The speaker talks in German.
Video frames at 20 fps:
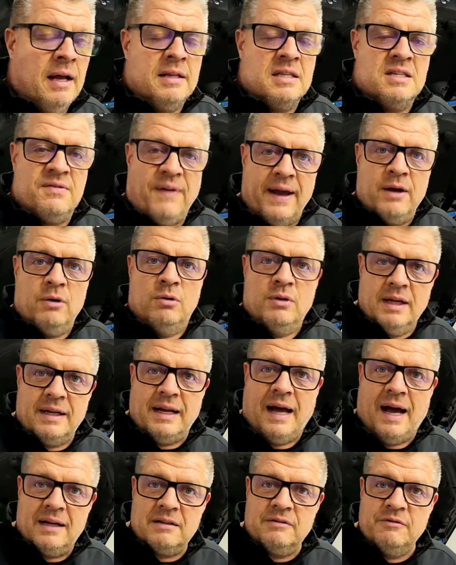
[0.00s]

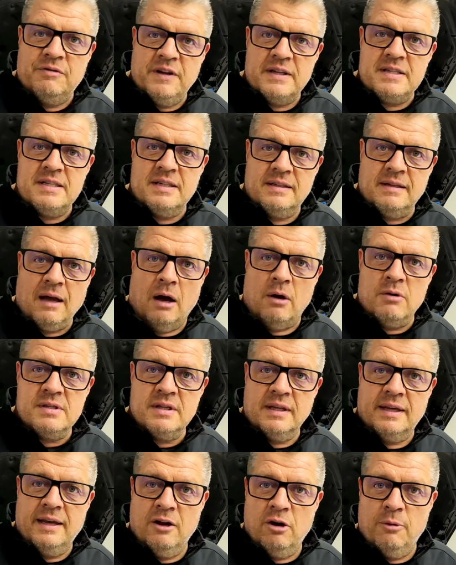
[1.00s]
248.000
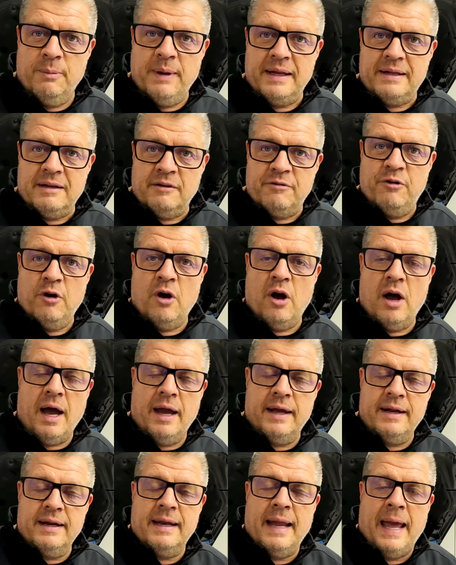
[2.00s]
Kilometer für
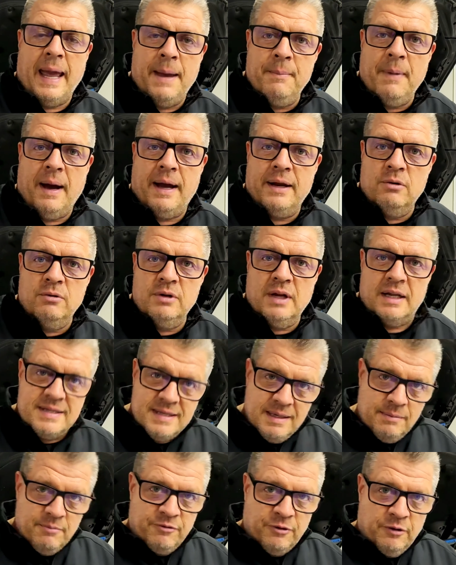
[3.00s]
einen
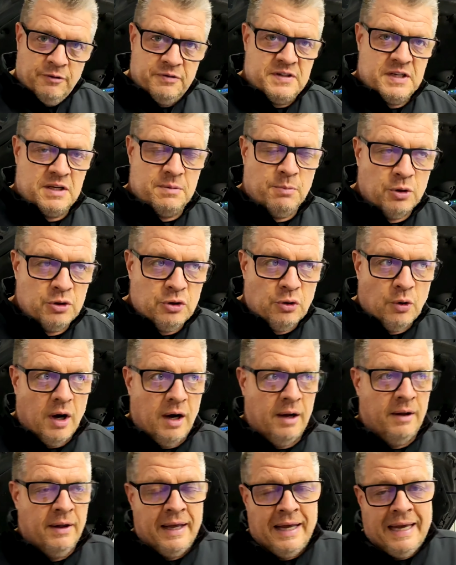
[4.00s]
M157
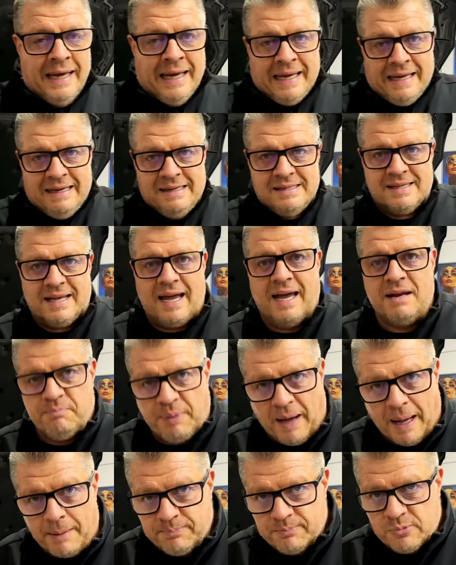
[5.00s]
Motor ist kein
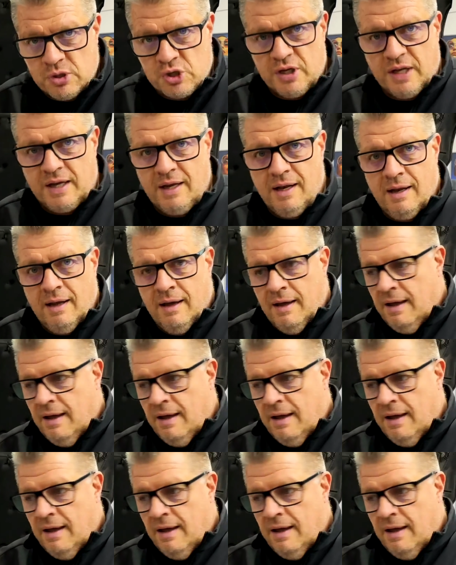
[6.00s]
Pappenstiel,